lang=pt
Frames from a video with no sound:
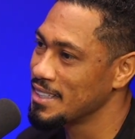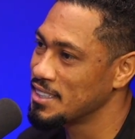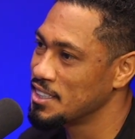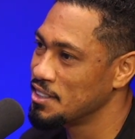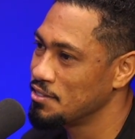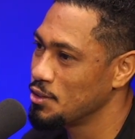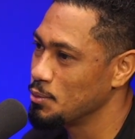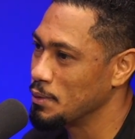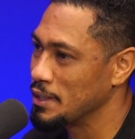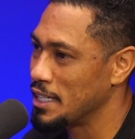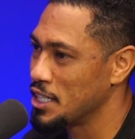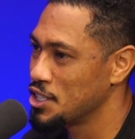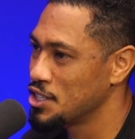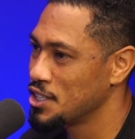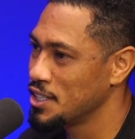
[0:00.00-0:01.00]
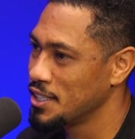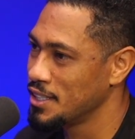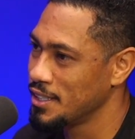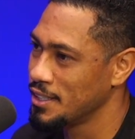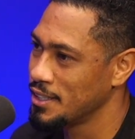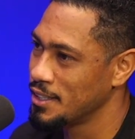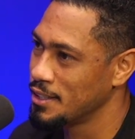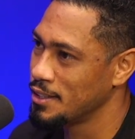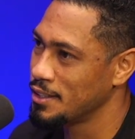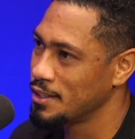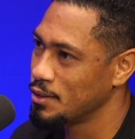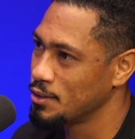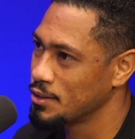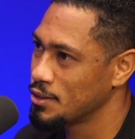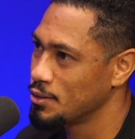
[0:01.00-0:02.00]
Tive uma da China e a
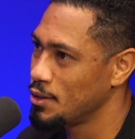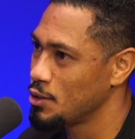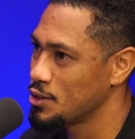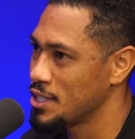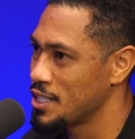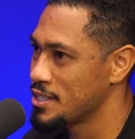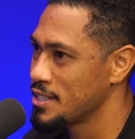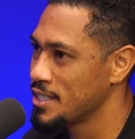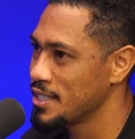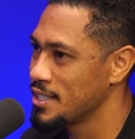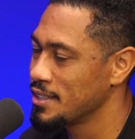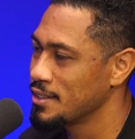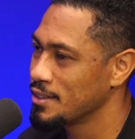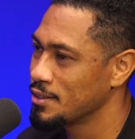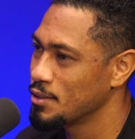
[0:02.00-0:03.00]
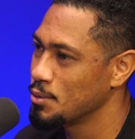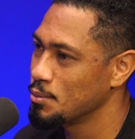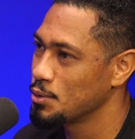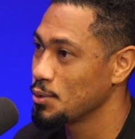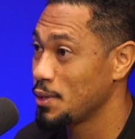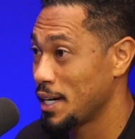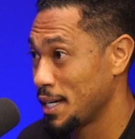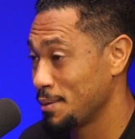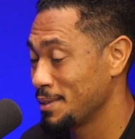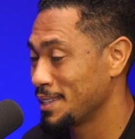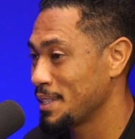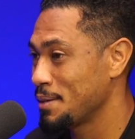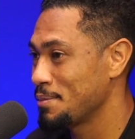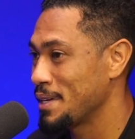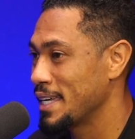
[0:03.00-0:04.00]
outra do Al Jazeera, do mundo árabe
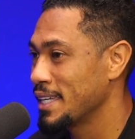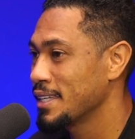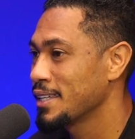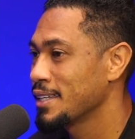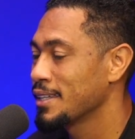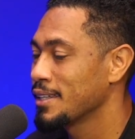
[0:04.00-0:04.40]
também.